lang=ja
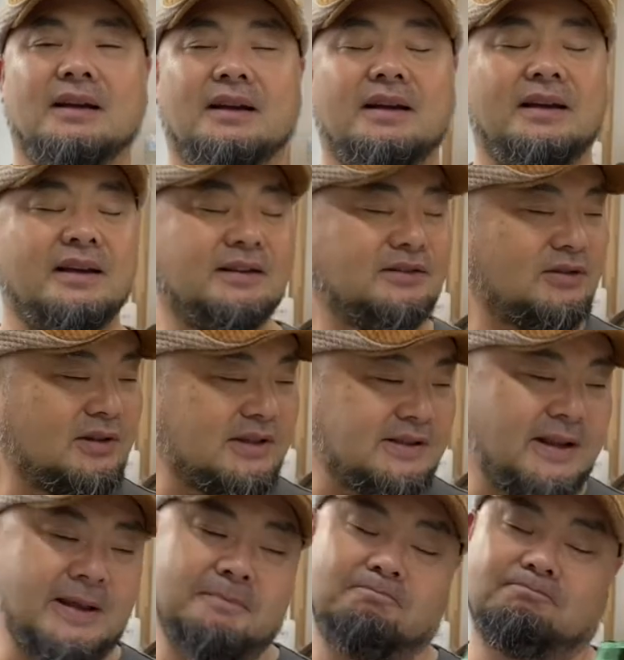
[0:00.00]
えっとです
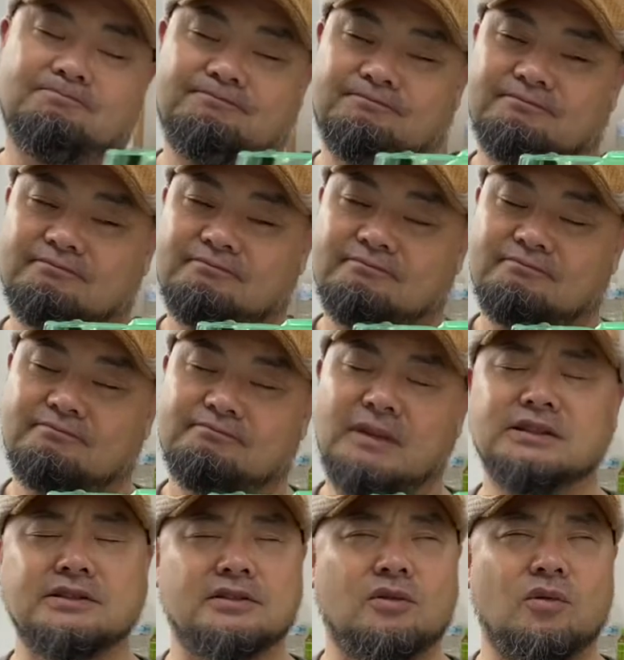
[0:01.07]
ね
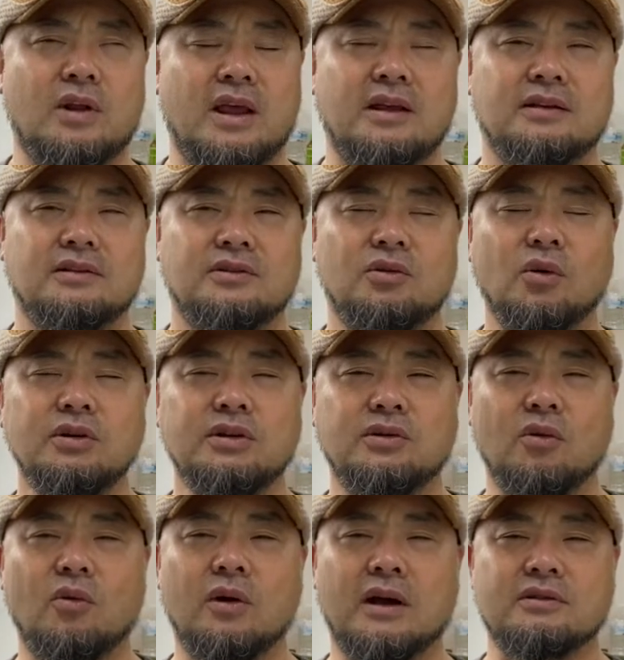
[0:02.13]
まずこれ良い
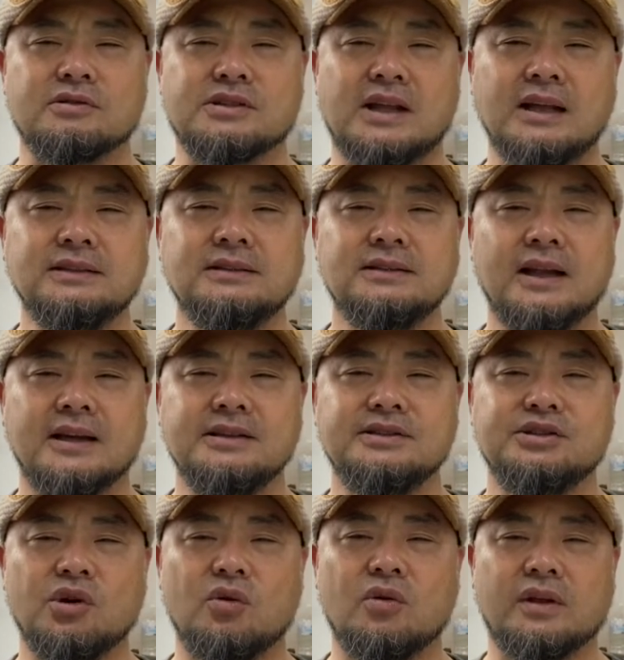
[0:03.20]
動画のさん大
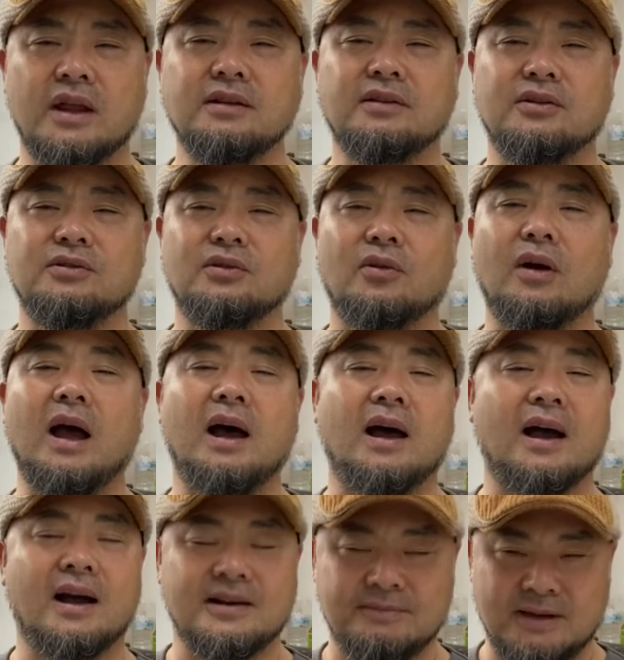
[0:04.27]
条件というのが
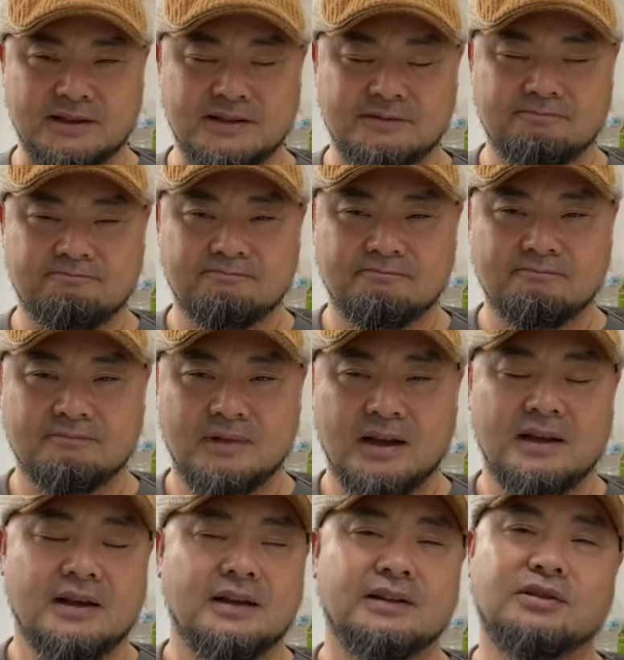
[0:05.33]
あります。
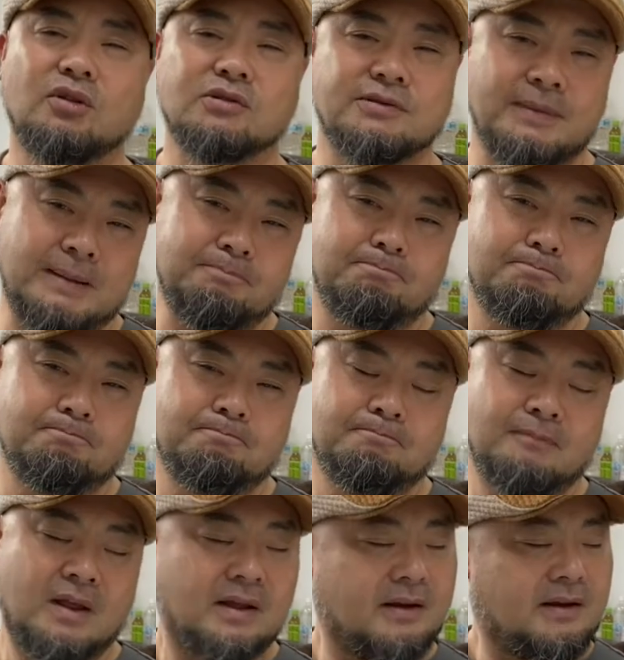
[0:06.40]
ひとつめ、
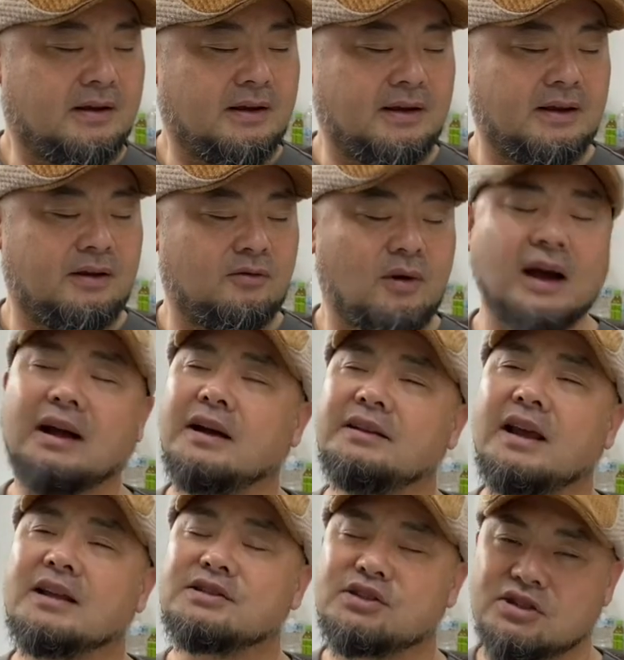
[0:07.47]
えー、分かり
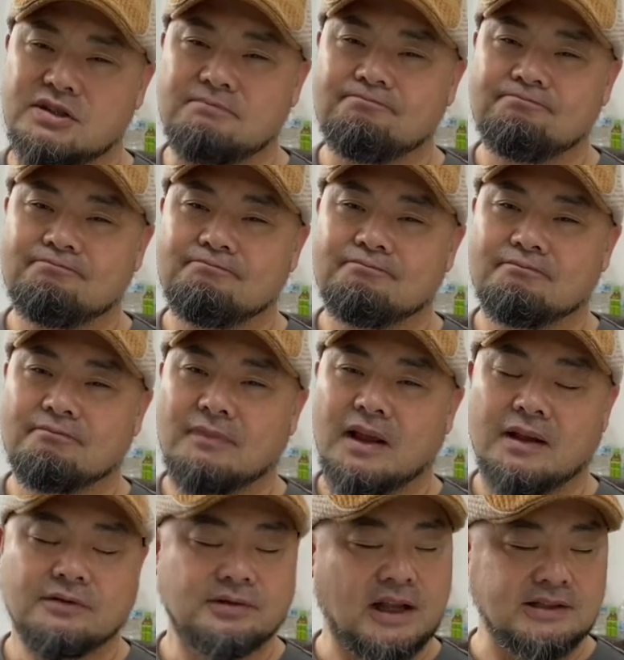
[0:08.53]
やすい。
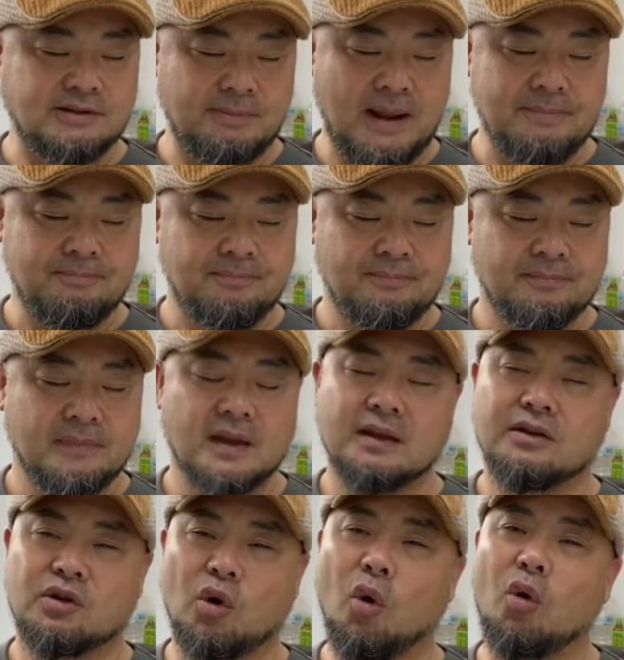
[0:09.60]
ふたつめ、
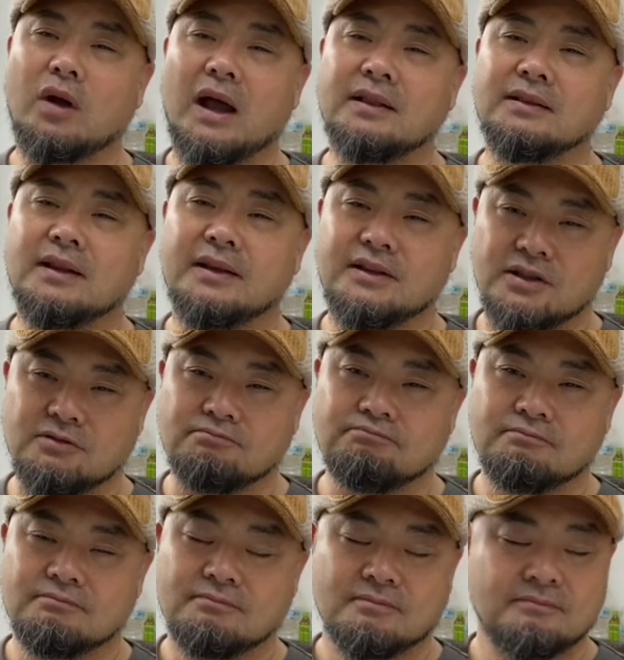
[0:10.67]
共感できる。
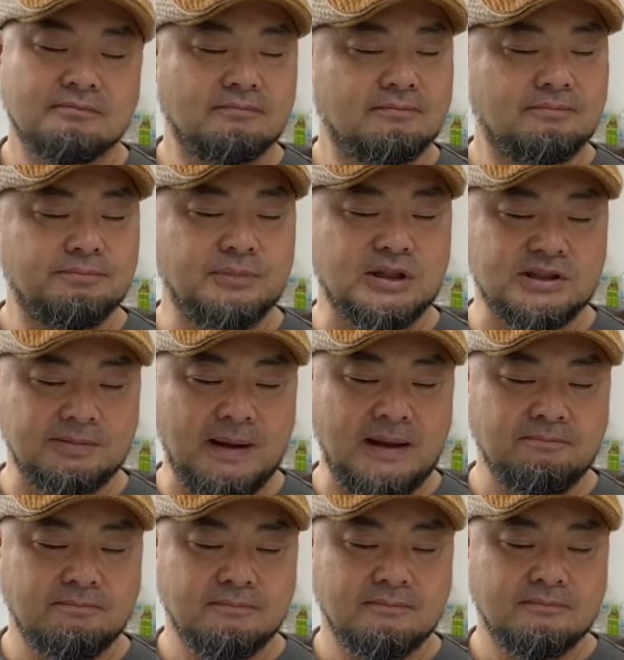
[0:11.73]
みっつ
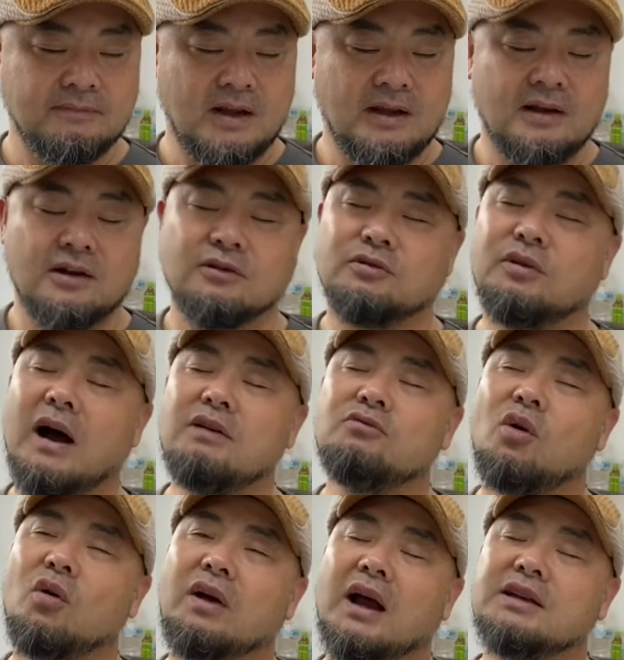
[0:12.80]
め、不
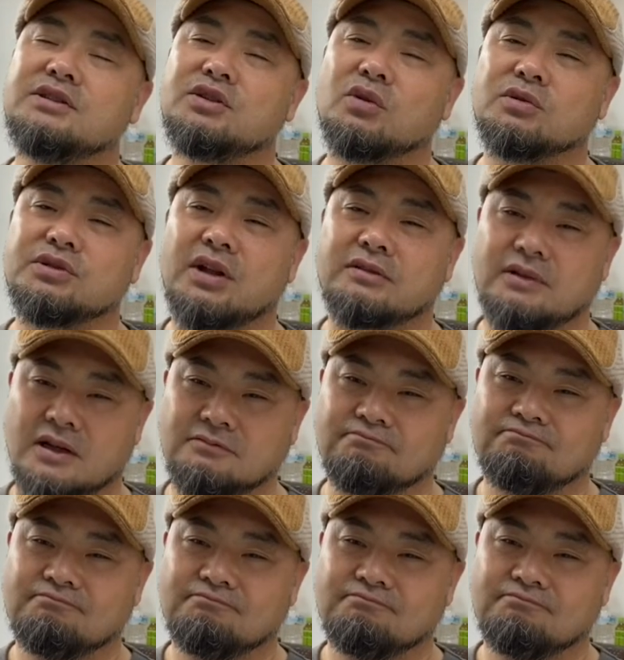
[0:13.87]
安を解消してくれる。